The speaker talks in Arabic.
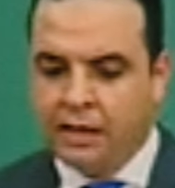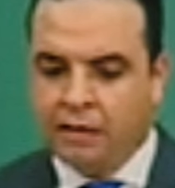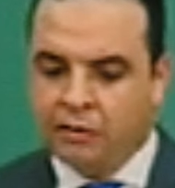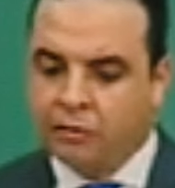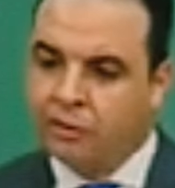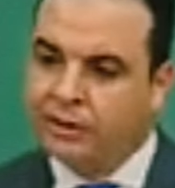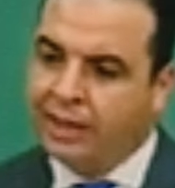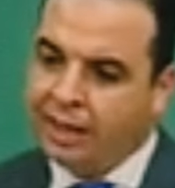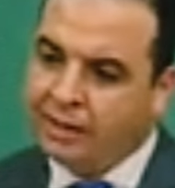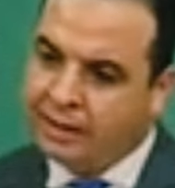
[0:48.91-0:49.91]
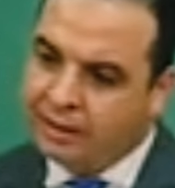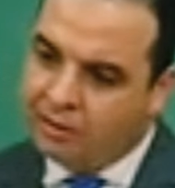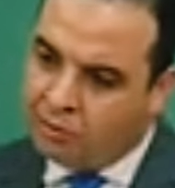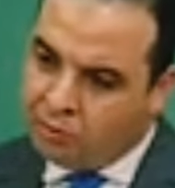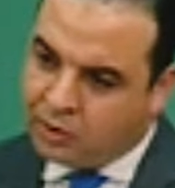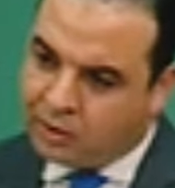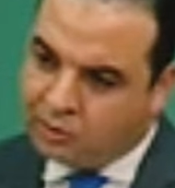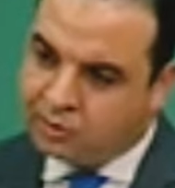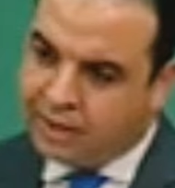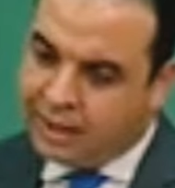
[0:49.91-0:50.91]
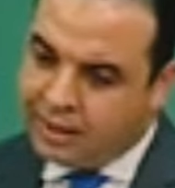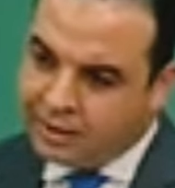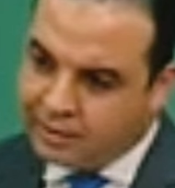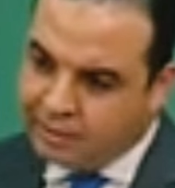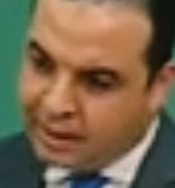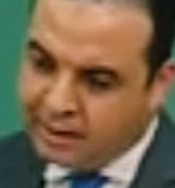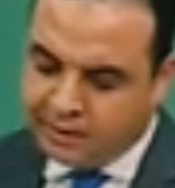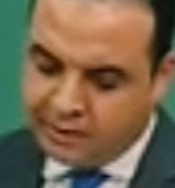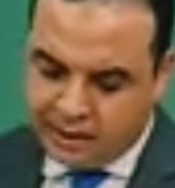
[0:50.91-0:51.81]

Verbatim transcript: وضح هذه الامور هذه وضح الارتفاعات